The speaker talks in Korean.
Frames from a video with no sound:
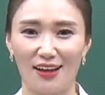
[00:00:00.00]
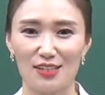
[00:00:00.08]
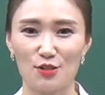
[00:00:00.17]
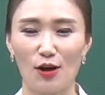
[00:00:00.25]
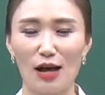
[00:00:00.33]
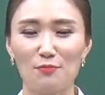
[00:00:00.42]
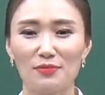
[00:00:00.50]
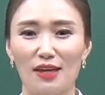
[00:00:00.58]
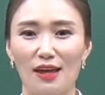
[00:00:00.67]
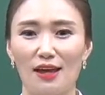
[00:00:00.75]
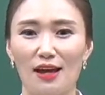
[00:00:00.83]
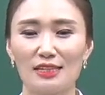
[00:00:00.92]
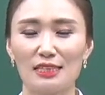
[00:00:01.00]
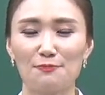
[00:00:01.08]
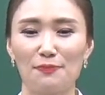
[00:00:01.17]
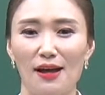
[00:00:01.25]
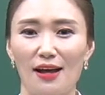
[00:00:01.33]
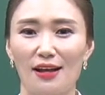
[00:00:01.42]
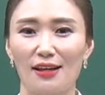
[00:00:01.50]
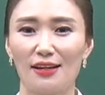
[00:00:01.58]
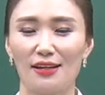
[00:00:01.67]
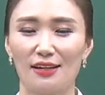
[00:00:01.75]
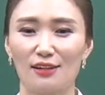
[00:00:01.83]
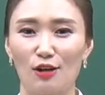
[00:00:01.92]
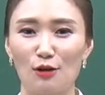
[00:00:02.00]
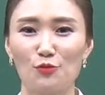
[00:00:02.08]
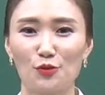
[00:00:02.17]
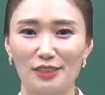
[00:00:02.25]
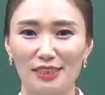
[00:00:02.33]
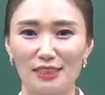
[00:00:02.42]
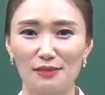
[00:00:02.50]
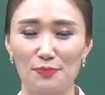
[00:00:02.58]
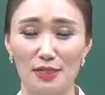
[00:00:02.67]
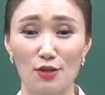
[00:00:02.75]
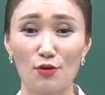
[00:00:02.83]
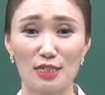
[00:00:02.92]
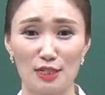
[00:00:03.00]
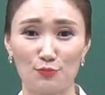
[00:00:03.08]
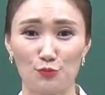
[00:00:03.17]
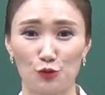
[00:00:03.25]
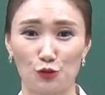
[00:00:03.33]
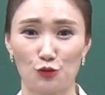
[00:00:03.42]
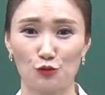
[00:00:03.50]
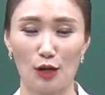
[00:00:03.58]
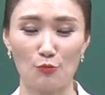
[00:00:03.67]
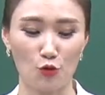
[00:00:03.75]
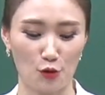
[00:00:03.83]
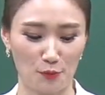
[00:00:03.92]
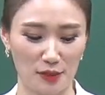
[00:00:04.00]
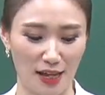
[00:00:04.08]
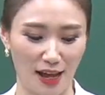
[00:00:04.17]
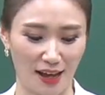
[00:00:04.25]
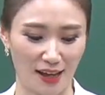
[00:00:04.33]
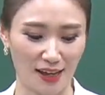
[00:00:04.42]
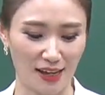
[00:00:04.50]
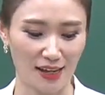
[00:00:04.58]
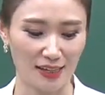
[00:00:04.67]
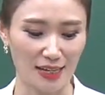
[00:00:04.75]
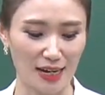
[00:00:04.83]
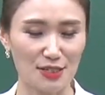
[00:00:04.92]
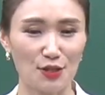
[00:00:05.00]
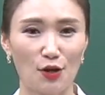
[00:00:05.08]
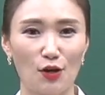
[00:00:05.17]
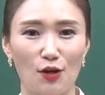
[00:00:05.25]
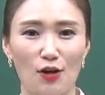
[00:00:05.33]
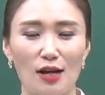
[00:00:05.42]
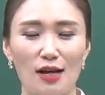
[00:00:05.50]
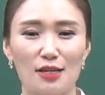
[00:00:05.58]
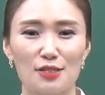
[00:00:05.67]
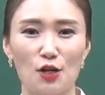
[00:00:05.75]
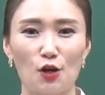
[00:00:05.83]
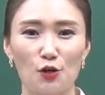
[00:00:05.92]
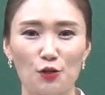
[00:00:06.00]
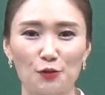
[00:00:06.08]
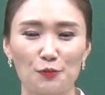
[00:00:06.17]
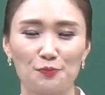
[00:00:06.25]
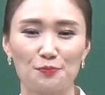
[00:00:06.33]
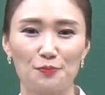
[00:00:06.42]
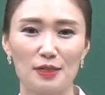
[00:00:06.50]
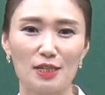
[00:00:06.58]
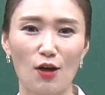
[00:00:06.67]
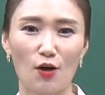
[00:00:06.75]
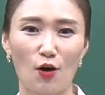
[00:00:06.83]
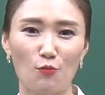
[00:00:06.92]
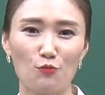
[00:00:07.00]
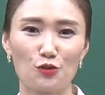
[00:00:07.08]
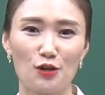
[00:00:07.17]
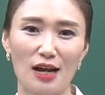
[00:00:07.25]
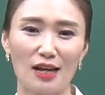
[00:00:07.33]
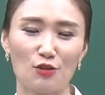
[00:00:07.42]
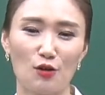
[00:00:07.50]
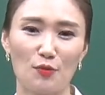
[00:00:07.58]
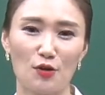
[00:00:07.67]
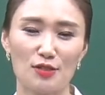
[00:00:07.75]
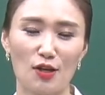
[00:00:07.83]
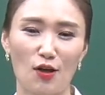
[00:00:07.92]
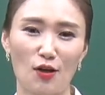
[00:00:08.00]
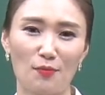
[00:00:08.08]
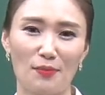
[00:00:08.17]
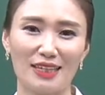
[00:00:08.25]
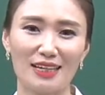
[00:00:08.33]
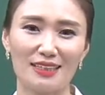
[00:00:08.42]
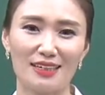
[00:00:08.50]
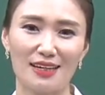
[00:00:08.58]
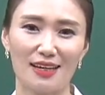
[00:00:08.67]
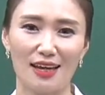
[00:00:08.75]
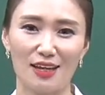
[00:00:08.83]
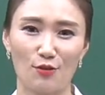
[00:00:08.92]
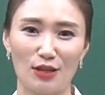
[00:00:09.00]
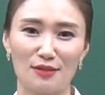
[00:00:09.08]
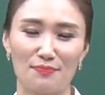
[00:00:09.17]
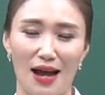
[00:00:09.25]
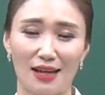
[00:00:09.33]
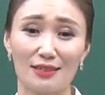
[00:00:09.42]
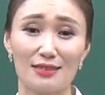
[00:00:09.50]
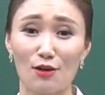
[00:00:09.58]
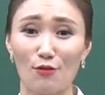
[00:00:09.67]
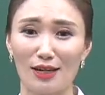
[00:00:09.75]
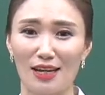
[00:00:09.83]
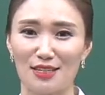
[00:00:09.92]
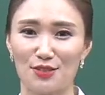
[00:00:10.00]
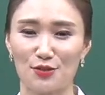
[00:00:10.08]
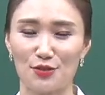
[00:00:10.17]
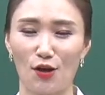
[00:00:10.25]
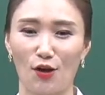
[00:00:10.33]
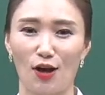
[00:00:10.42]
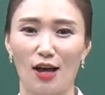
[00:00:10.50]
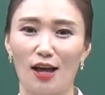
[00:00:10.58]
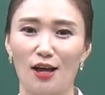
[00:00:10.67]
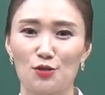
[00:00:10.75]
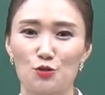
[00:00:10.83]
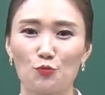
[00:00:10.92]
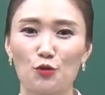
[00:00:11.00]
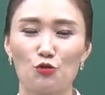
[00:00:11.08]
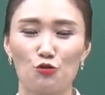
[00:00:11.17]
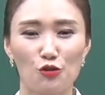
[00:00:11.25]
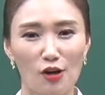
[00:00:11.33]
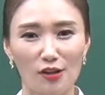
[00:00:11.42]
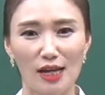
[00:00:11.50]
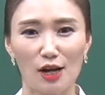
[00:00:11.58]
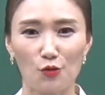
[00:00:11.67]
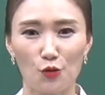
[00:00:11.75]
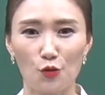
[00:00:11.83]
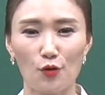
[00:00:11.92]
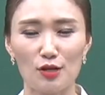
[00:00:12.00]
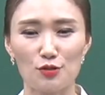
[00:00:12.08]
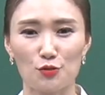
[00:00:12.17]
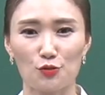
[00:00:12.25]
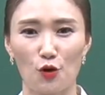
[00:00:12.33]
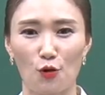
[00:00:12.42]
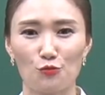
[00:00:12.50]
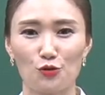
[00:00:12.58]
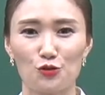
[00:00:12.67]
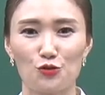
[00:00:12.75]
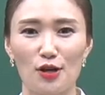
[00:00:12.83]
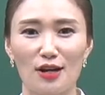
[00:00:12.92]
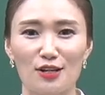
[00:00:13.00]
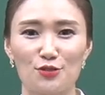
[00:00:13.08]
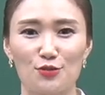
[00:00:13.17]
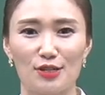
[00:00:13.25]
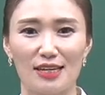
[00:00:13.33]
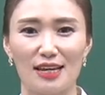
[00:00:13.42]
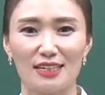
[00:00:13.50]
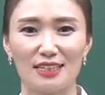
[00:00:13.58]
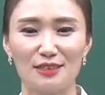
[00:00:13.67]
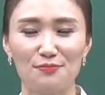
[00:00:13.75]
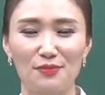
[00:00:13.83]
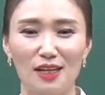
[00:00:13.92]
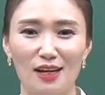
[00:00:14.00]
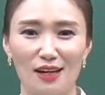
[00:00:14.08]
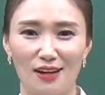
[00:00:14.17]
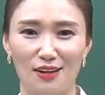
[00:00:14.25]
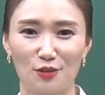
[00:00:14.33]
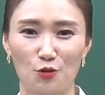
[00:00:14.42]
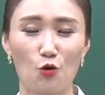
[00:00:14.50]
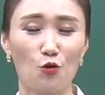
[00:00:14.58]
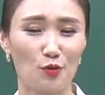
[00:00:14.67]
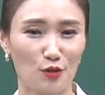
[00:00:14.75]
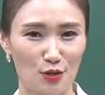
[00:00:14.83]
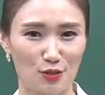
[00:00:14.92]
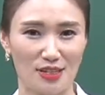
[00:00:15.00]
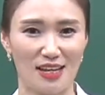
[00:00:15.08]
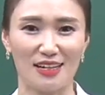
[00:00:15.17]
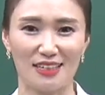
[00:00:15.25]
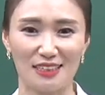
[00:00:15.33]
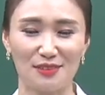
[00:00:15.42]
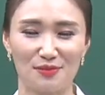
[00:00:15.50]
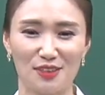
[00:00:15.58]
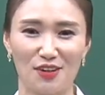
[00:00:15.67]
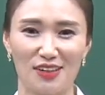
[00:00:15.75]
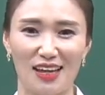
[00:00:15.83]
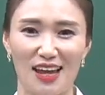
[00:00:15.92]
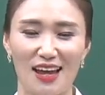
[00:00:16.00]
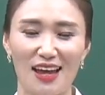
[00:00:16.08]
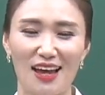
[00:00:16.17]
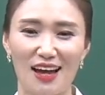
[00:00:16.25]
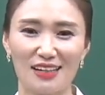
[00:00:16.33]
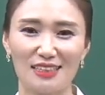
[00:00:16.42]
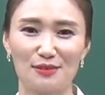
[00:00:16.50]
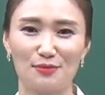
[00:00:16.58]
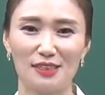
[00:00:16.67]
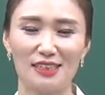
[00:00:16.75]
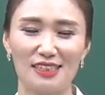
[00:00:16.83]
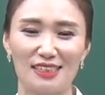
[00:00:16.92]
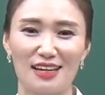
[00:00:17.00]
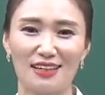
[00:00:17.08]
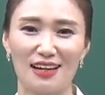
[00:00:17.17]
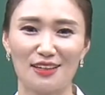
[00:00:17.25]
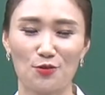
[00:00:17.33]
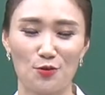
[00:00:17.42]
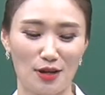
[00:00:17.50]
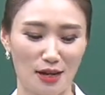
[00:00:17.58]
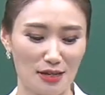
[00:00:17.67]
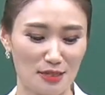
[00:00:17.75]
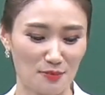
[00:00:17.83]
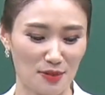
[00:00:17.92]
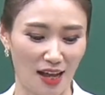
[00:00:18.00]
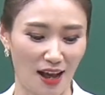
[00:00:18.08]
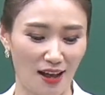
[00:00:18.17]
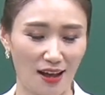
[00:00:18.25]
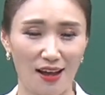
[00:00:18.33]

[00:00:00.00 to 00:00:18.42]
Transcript: 저와 함께 학습할 과목은 비서실무 과목입니다. 따라서 처음 비서 업무를 하게 되면서 맞닥뜨리게 되는 많은 상황에 있어서 조금 더 유연하고 효과적으로 업무를 수행할 수 있게끔 어, 도움이 될 수 있게끔 그렇게 학습을 진행을 하도록 하겠습니다.